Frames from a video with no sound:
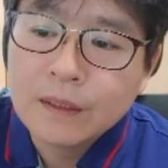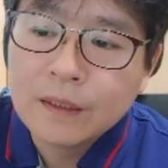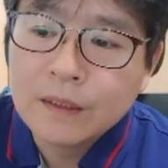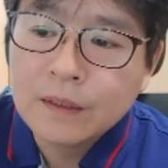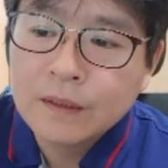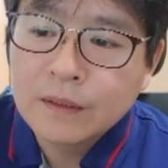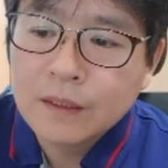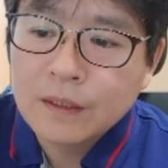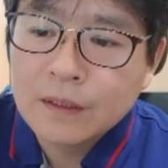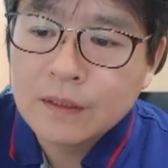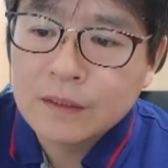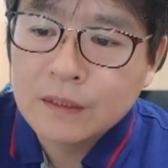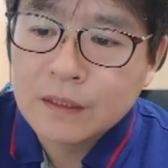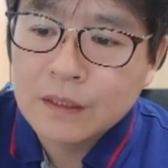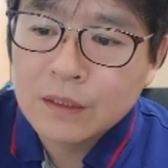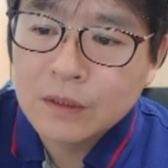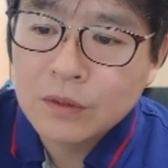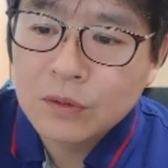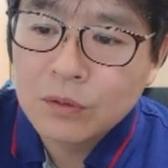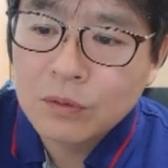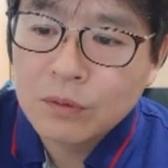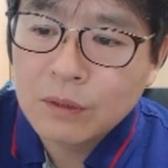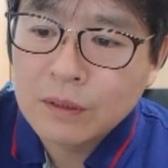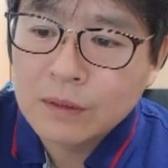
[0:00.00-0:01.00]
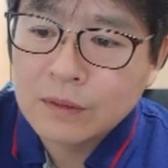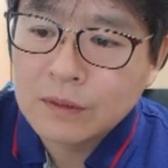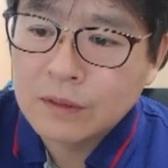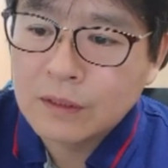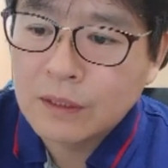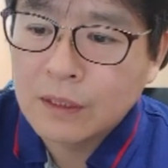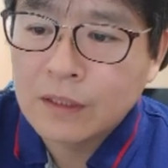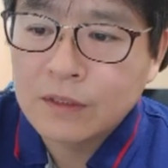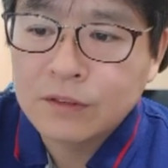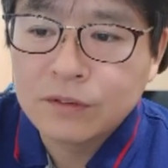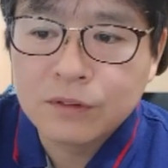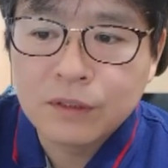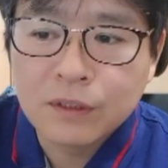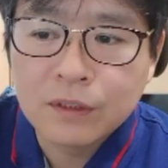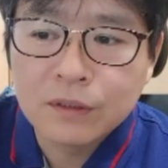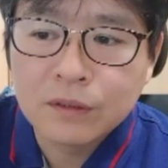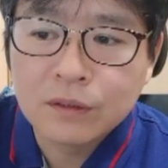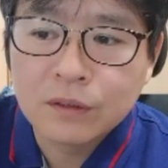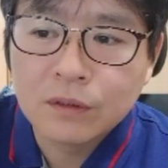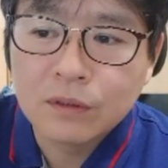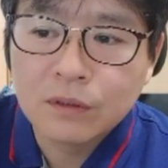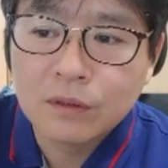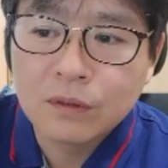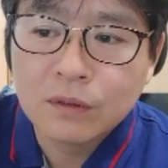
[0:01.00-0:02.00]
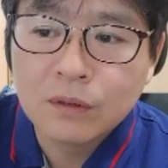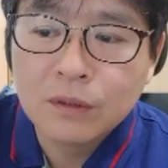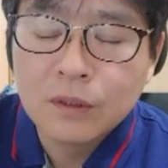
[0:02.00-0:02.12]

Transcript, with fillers: 이렇게 이제 인공관절을 할 수가 있어요.